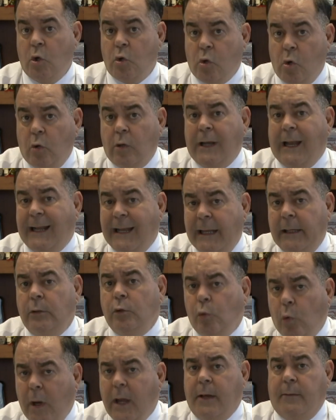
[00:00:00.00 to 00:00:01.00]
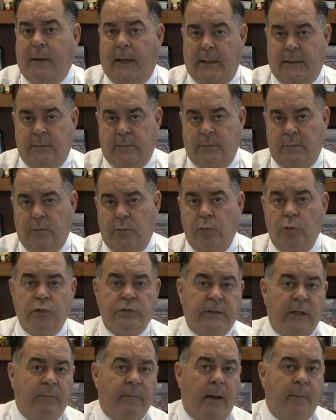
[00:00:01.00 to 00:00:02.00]
Con la ley nueva,
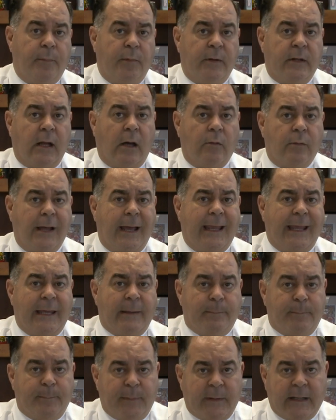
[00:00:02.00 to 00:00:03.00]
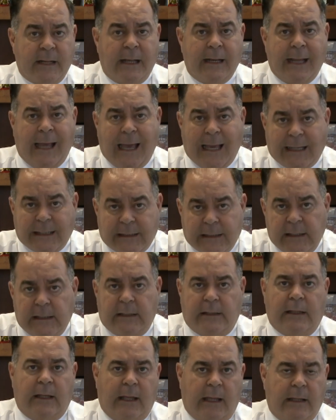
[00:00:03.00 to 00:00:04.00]
usted va a poder ahora esperar
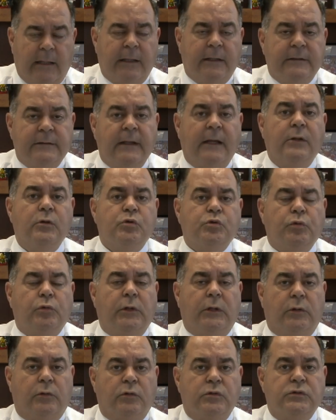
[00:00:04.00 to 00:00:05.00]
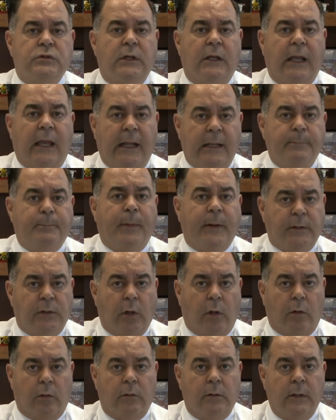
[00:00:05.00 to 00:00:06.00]
aquí en Estados Unidos el
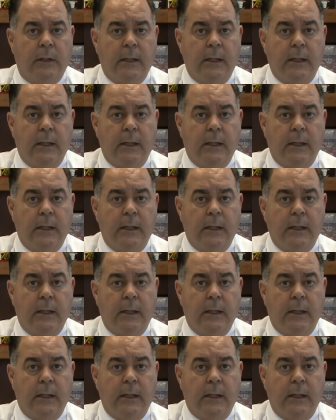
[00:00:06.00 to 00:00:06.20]
perdón.